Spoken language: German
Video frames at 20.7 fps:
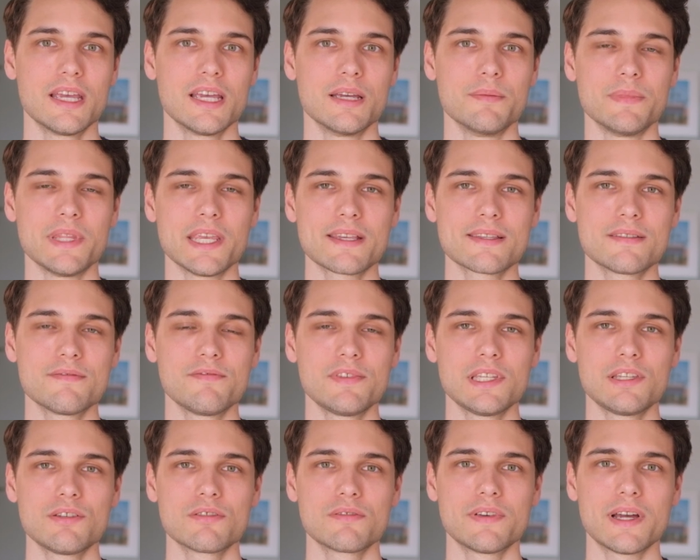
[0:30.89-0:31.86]
Im nächsten
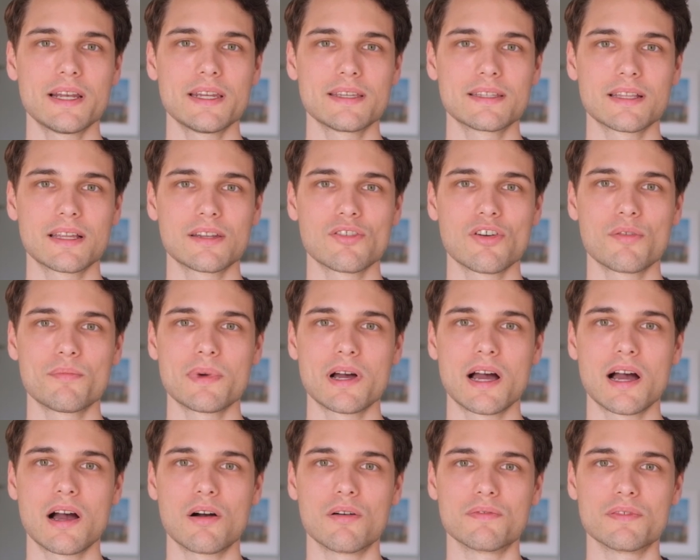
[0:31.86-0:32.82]
Video werde ich dann
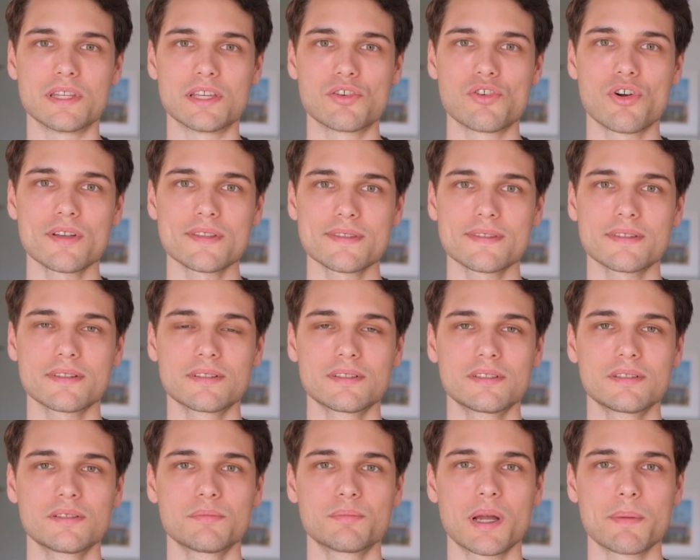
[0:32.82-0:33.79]
nochmal auf die
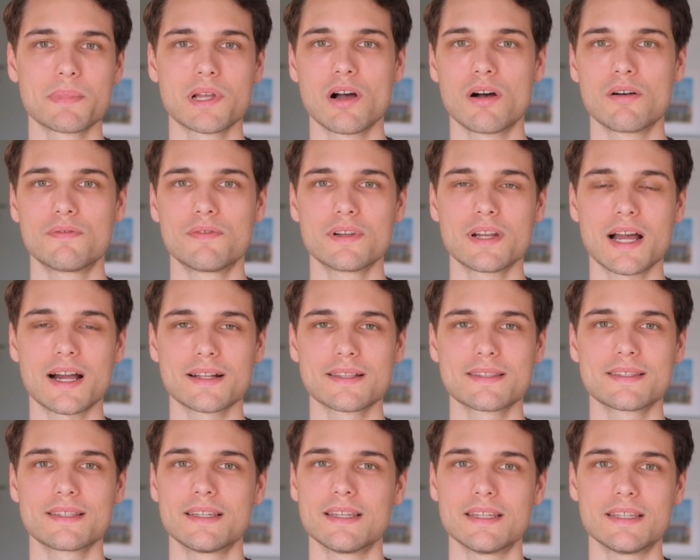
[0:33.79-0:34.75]
Kosten beim Kauf von
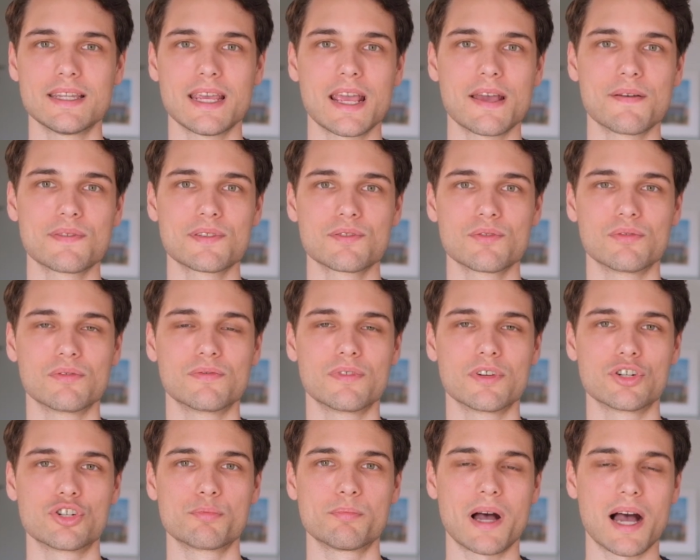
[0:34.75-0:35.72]
Aktien, ETFs und
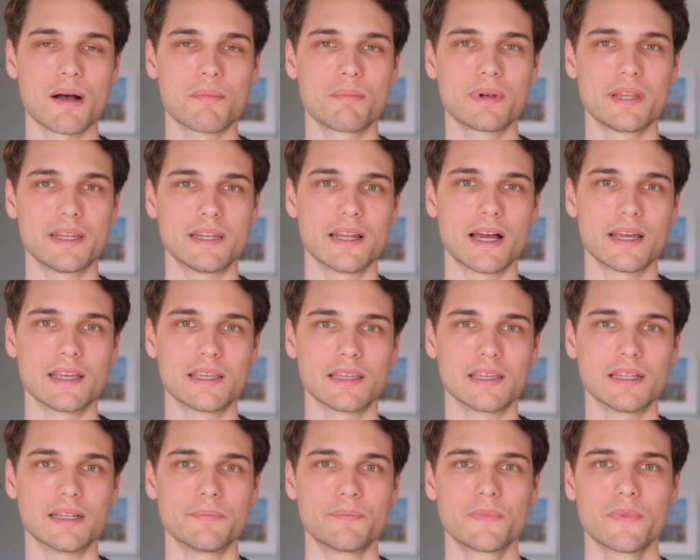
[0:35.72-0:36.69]
von Sparplänen
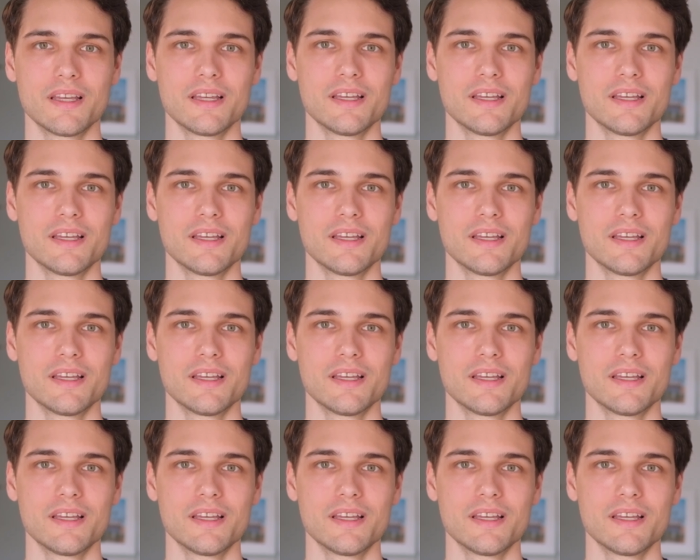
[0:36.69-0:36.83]
eingehen.